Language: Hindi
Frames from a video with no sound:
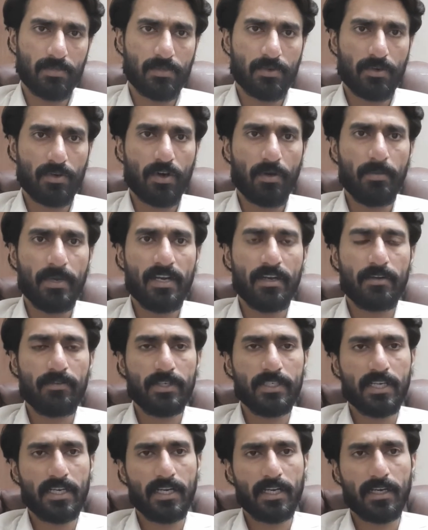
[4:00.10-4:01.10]
को डोमिनेंट
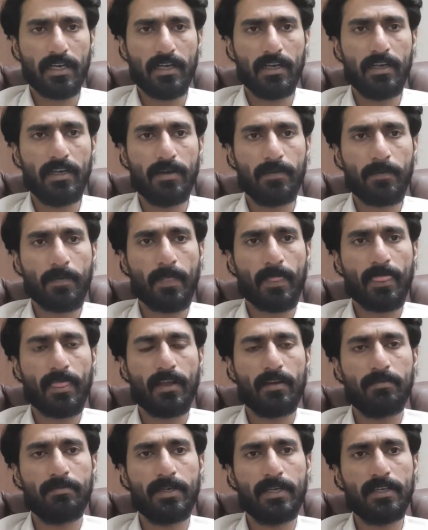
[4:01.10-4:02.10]
वजह निकालना
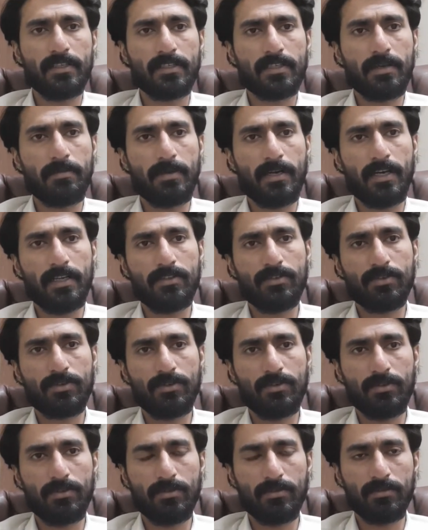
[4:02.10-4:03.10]
फिर इसके बाद जो
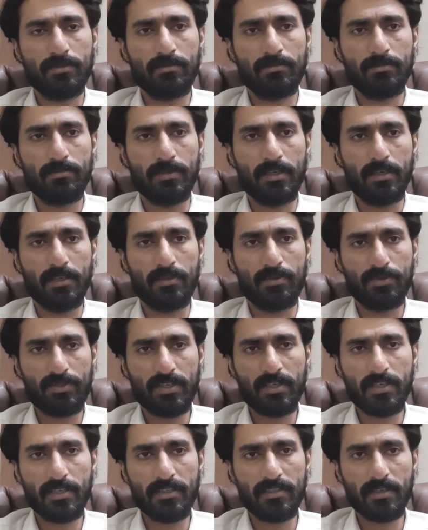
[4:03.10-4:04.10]

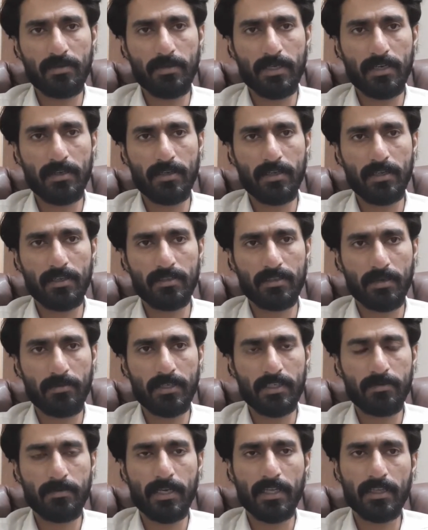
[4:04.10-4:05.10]
दूसरी रीज़न मेरे
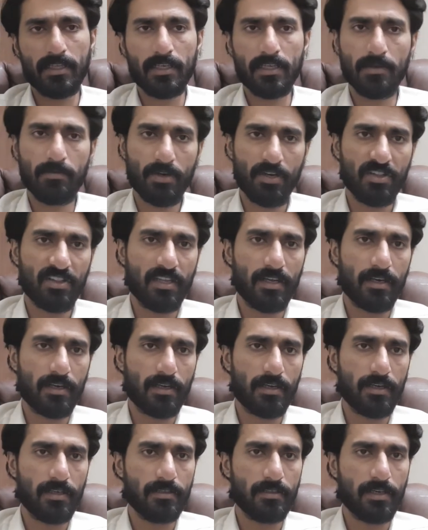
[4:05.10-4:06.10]
समझ में आती है ये बहुत तलख
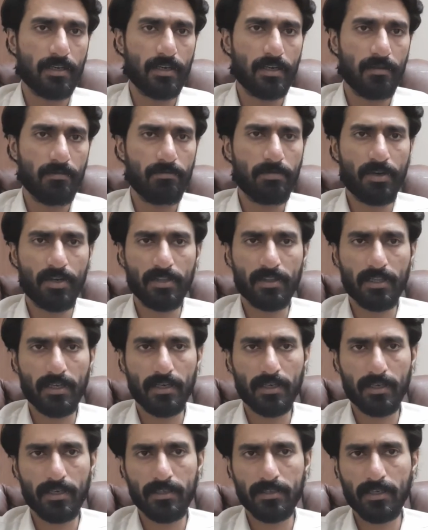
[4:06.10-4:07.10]
रीज़न है बहुत
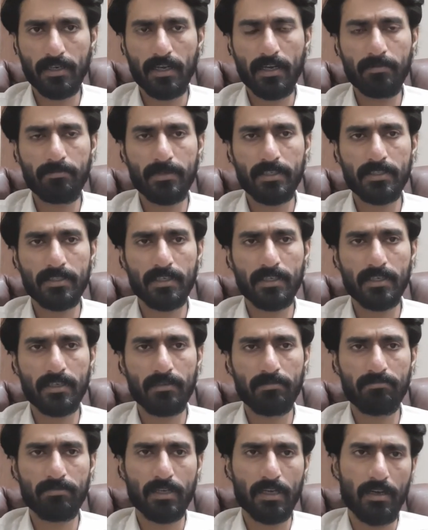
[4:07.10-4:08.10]
तलख रीज़न आप में से
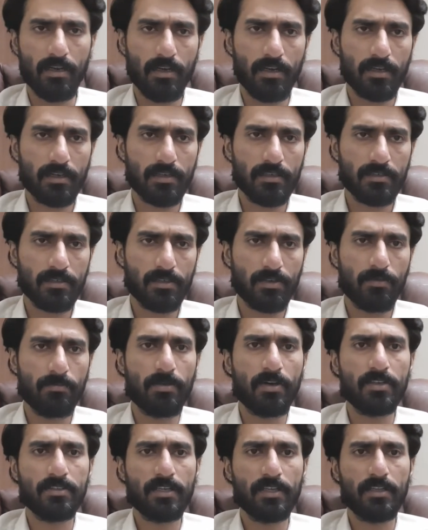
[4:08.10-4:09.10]
किसी को
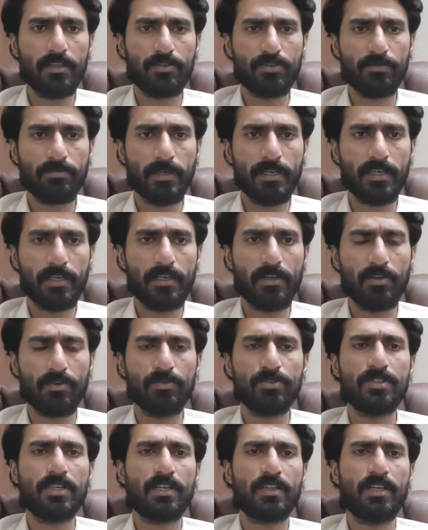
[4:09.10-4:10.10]
बहुत ज़्यादा छुपेगी और
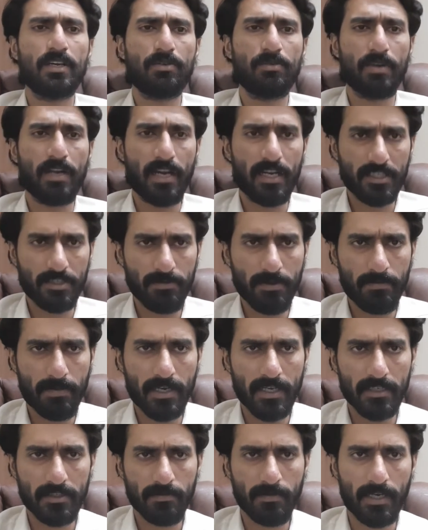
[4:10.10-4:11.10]
हो सकता है कोई नाच भी
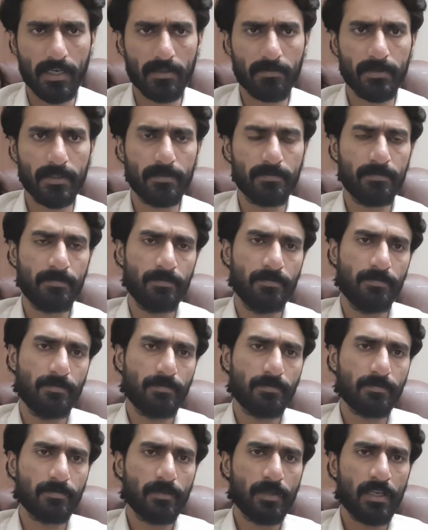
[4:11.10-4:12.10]
पड़े इस बात पे
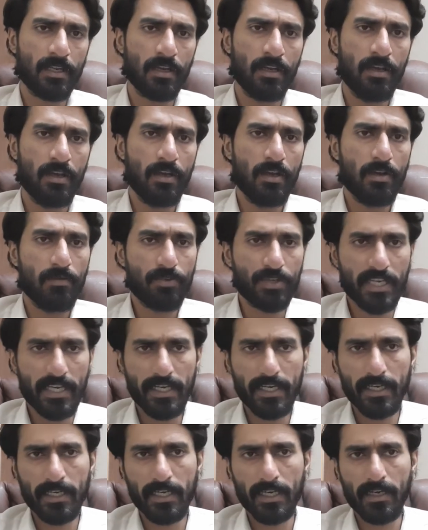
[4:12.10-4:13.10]
वो ये
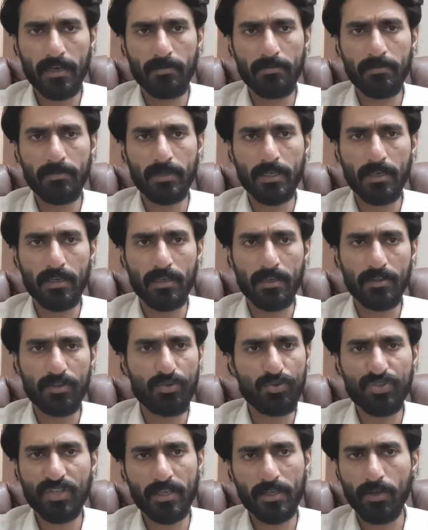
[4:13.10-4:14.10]
है कि हम
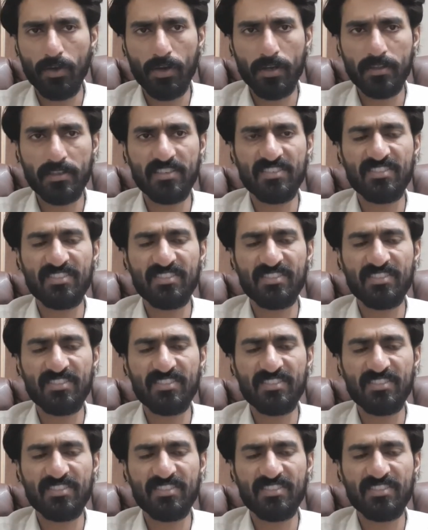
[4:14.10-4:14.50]
दूसरे की औरत की